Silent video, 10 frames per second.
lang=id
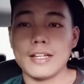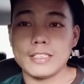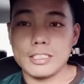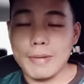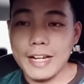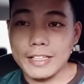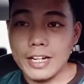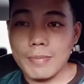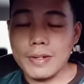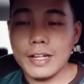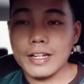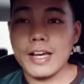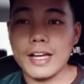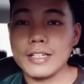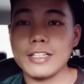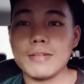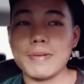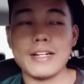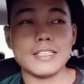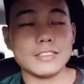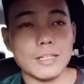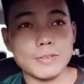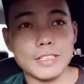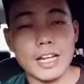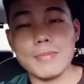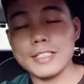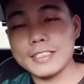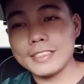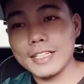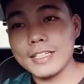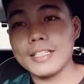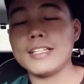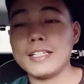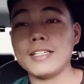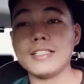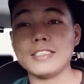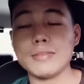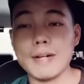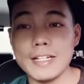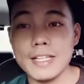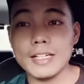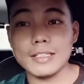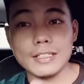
sebagai tanda penghargaan kepada subscriber channel ini sebanyak